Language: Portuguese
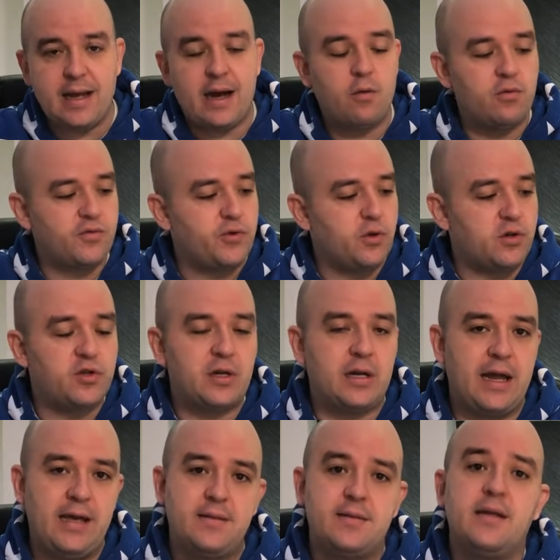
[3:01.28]
tá, com os nossos
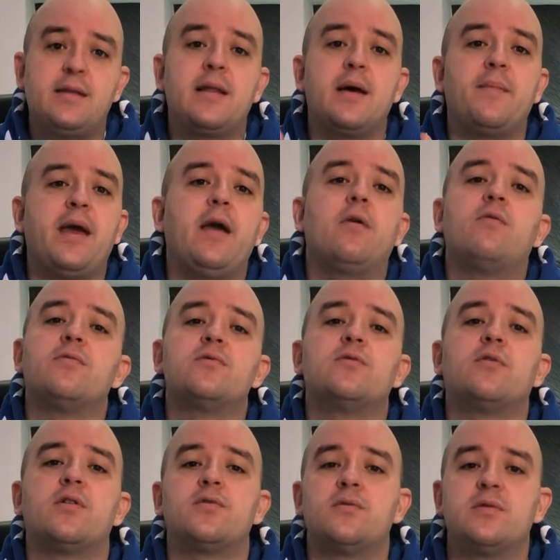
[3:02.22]
clientes e também com os
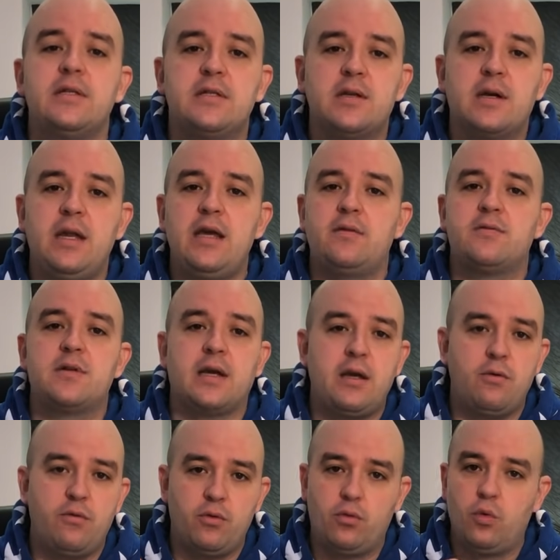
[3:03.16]
nossos inscritos
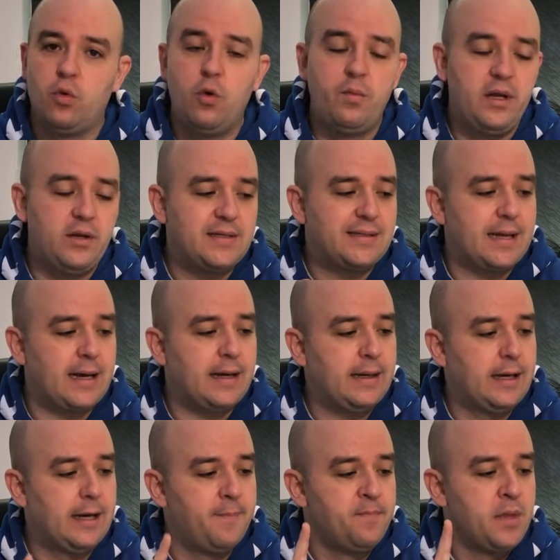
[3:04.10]
aqui no YouTube, no
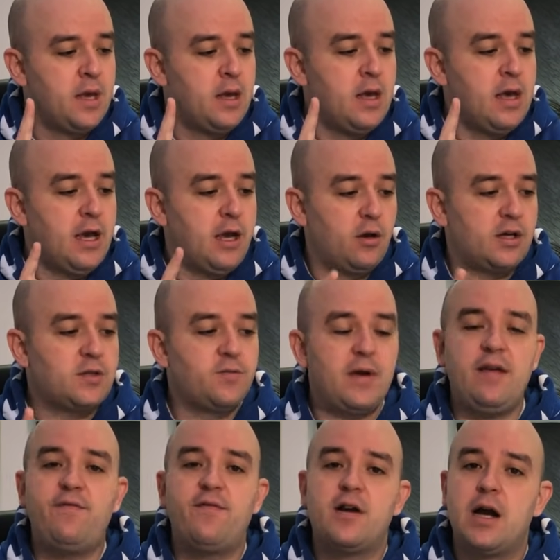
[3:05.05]
Instagram, e nós
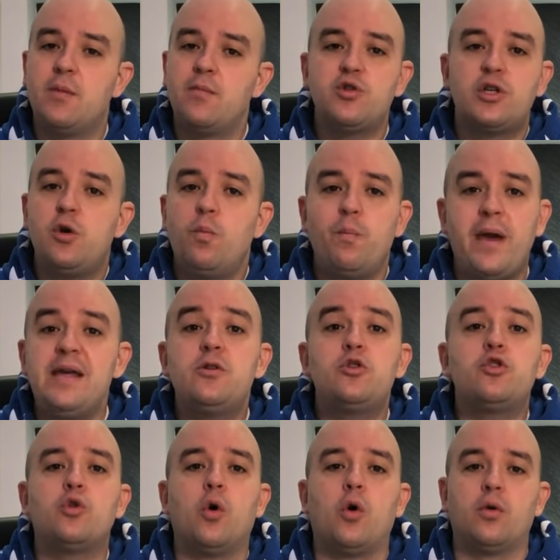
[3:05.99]
verificamos que o
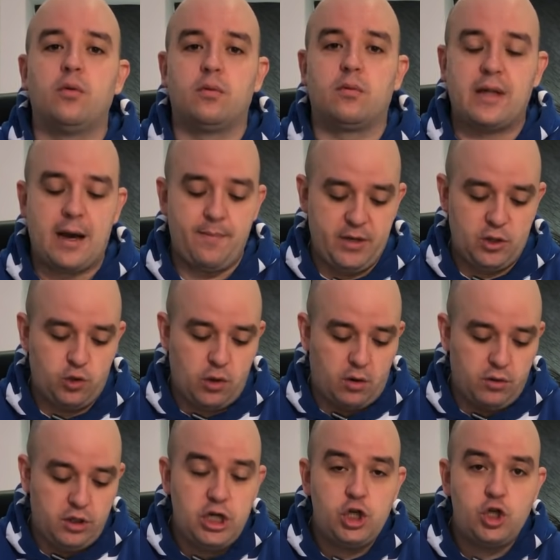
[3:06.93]
mês todo, tá,
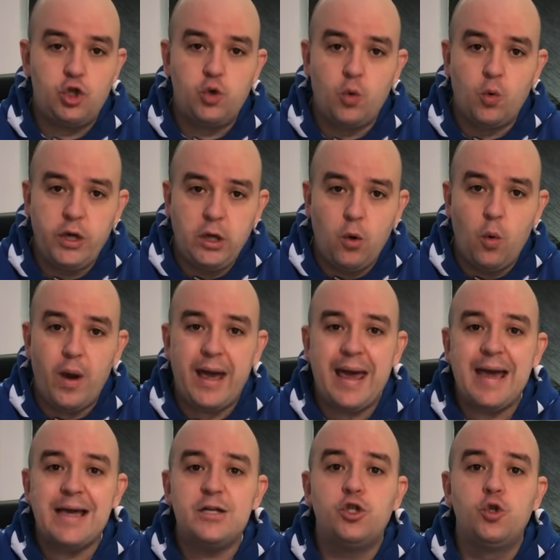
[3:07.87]
pessoal, de junho
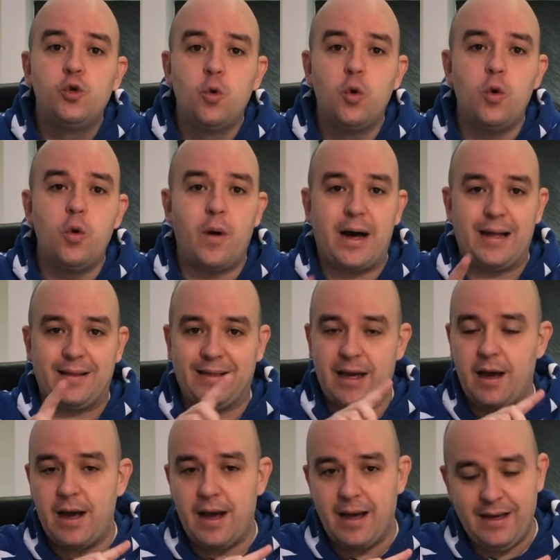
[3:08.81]
e julho,
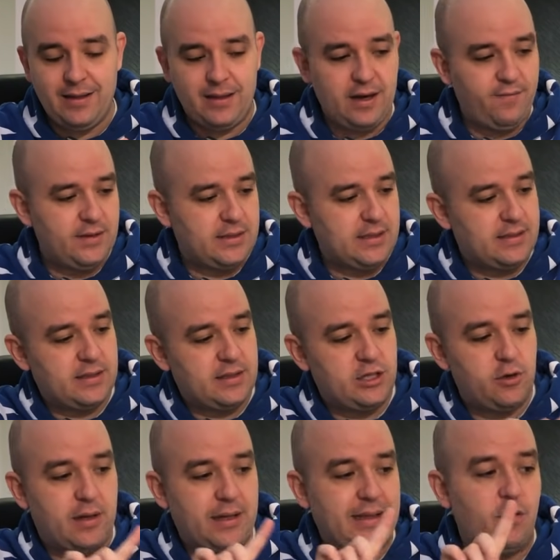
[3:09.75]
até entrevistas que
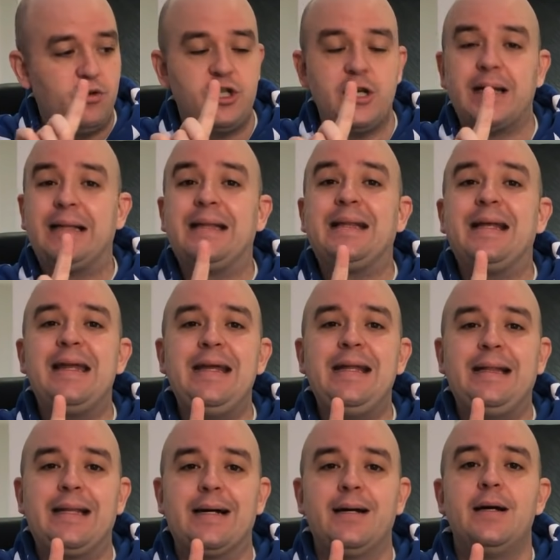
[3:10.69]
tinham até o dia
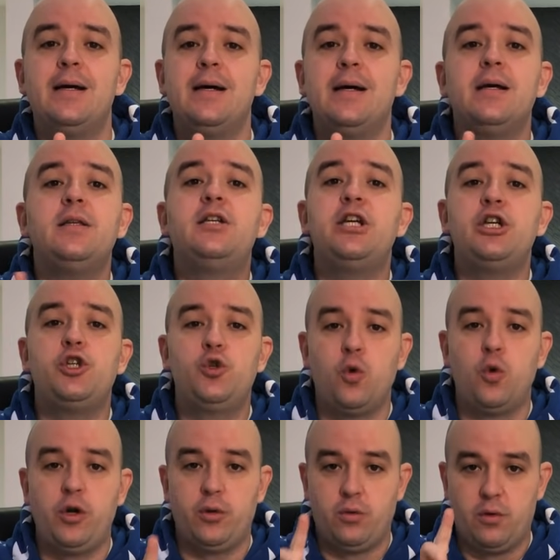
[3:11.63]
30 de
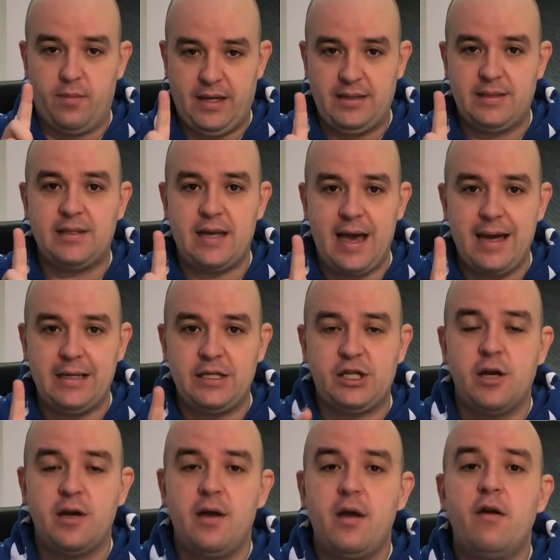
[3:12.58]
julho do mês
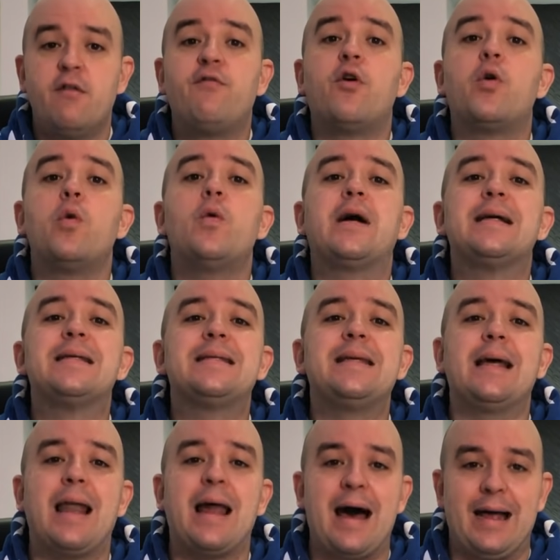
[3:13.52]
7, foram
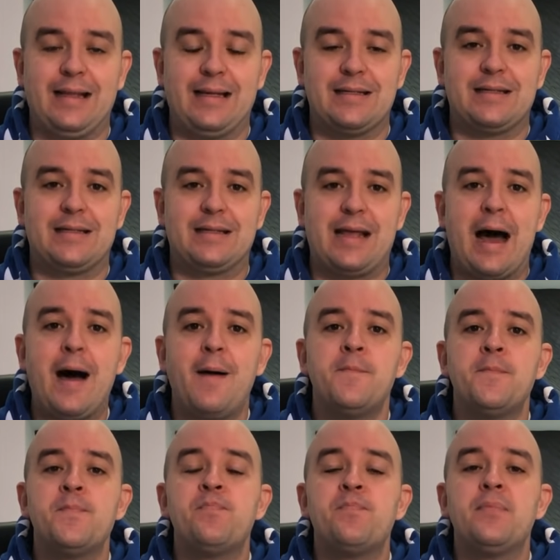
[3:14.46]
canceladas,
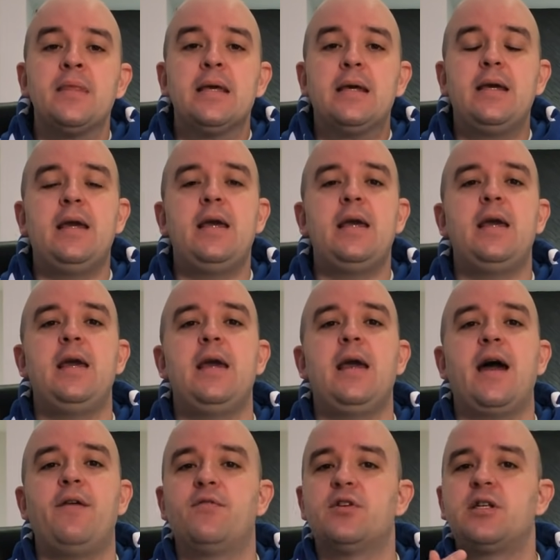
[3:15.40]
tá?
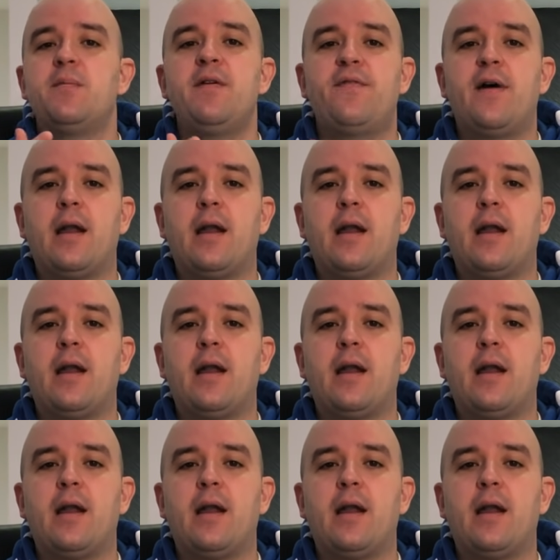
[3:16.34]
E aí você me